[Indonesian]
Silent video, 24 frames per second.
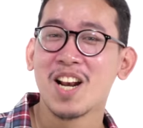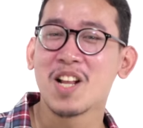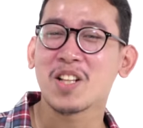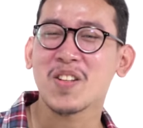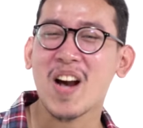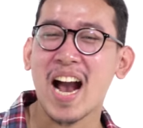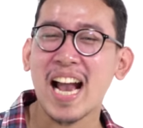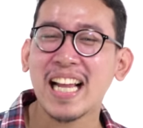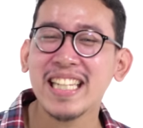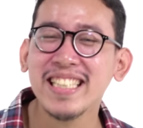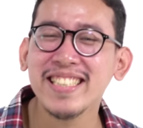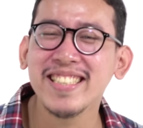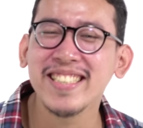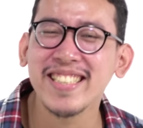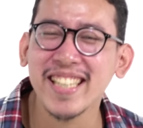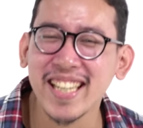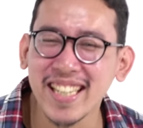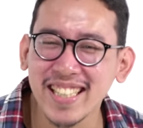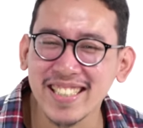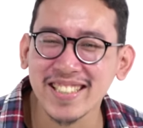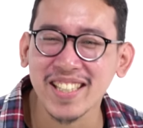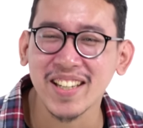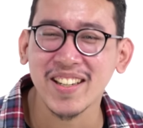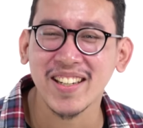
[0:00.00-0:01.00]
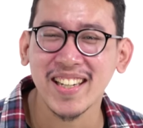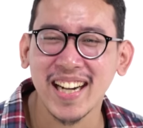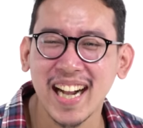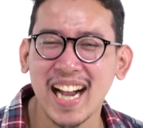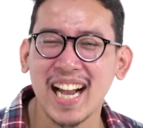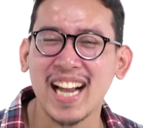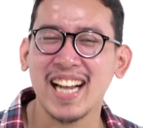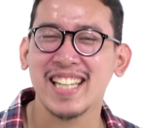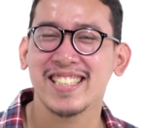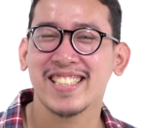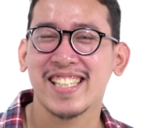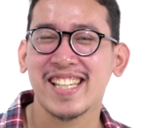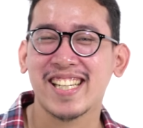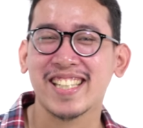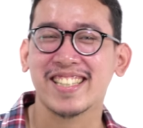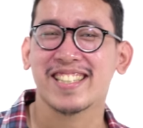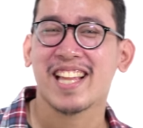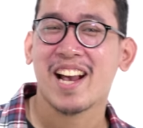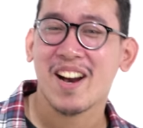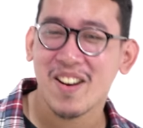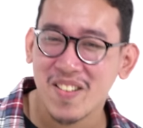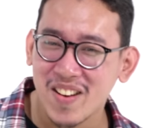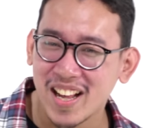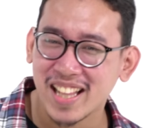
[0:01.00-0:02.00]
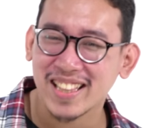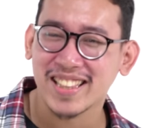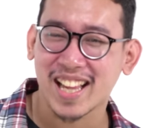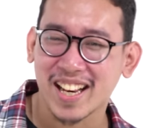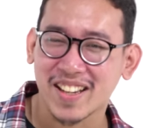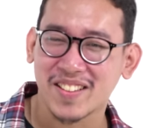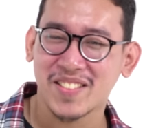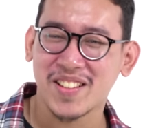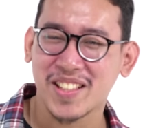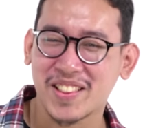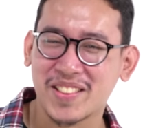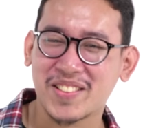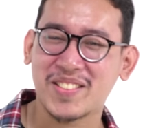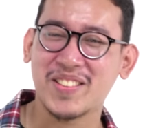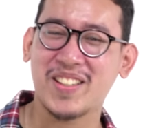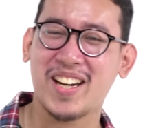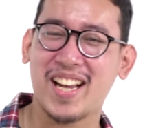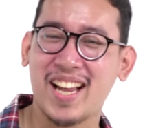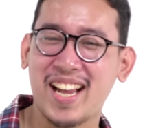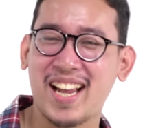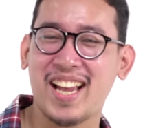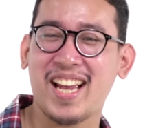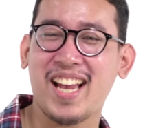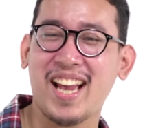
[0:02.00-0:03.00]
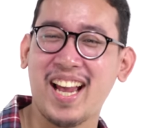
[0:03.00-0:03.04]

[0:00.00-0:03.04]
lo tuh anjing tau gak? Jadi ketahuan ntar duit gue.